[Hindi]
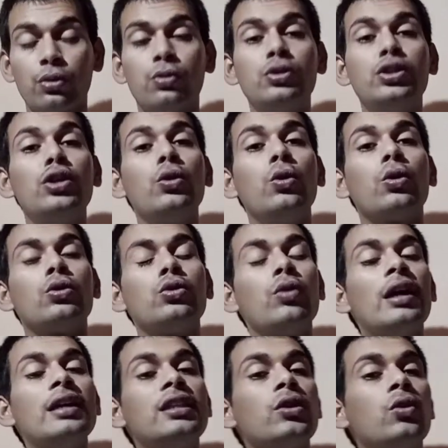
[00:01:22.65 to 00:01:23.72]
कुछ ही लोगों को जो
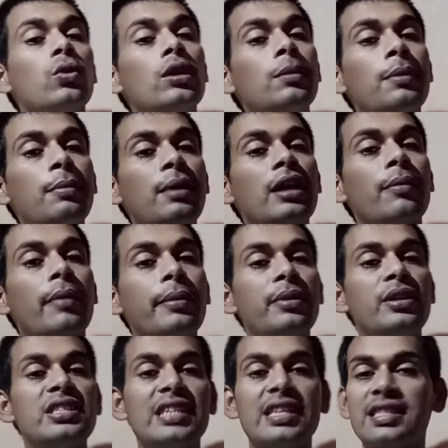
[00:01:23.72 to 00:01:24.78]
आज तक गूगल पे में एक बार भी
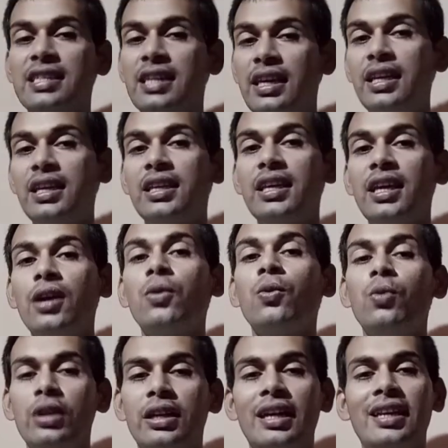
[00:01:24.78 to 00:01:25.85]
रिचार्ज नहीं किए हैं
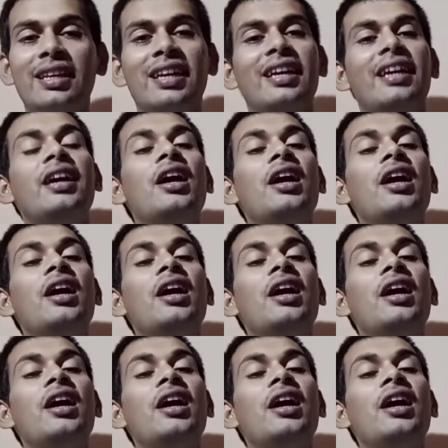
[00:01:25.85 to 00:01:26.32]
उनके लिए है